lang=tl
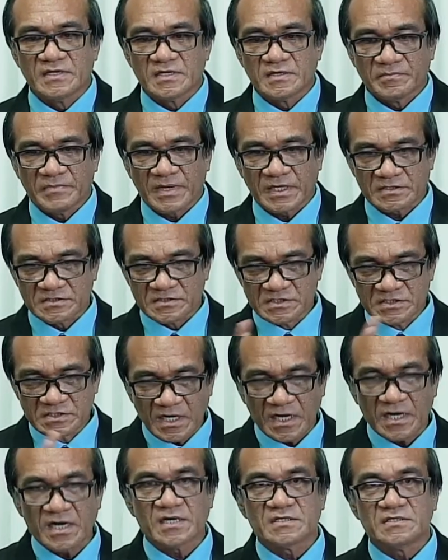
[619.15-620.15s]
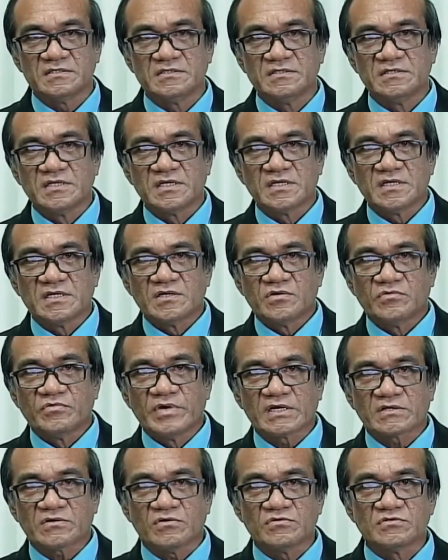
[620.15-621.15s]
But God
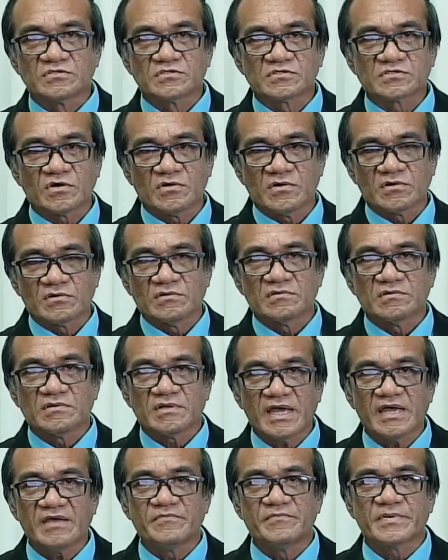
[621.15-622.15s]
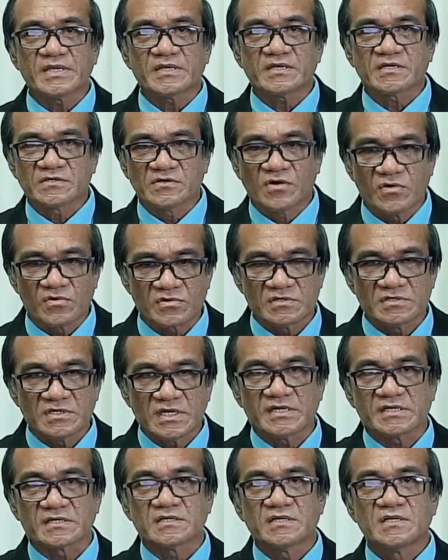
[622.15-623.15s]
will control every
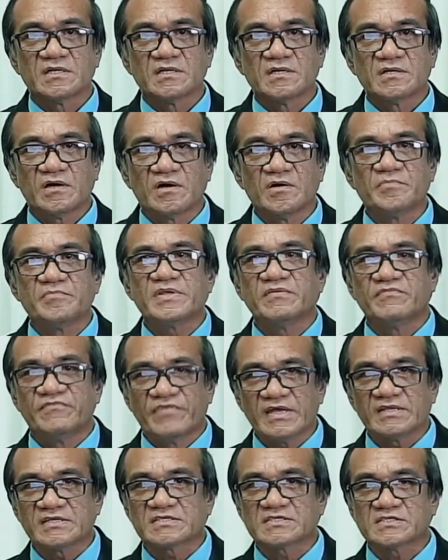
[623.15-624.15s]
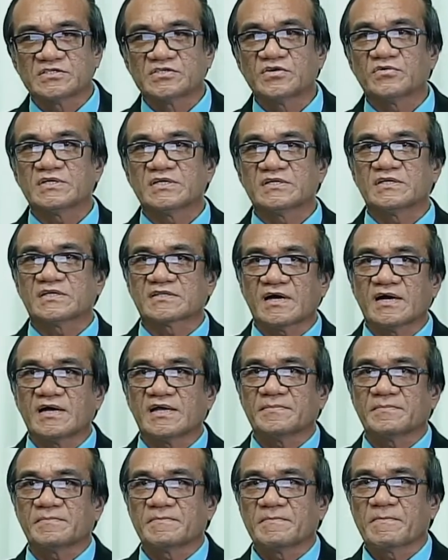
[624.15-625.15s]
corner of events during the
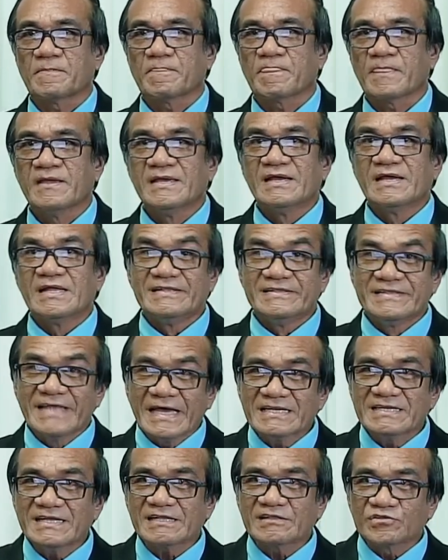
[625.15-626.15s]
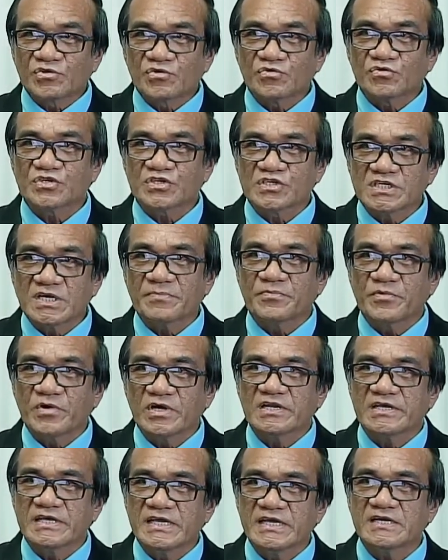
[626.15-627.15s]
time. Then the true sheep
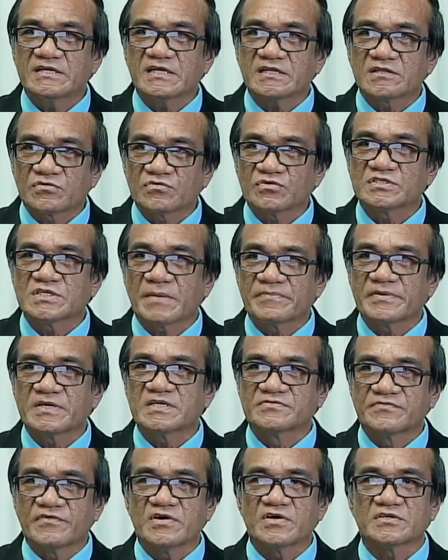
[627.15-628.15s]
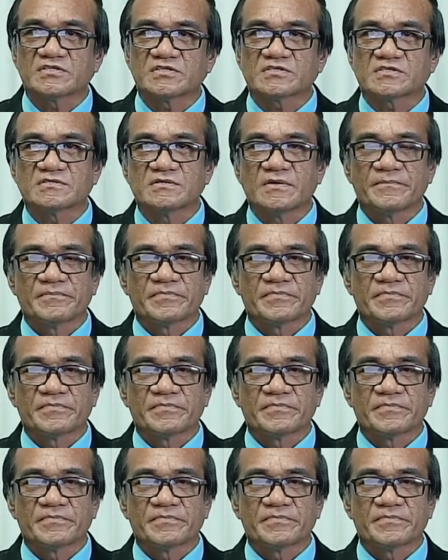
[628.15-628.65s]
will hear the true shepherd's voice.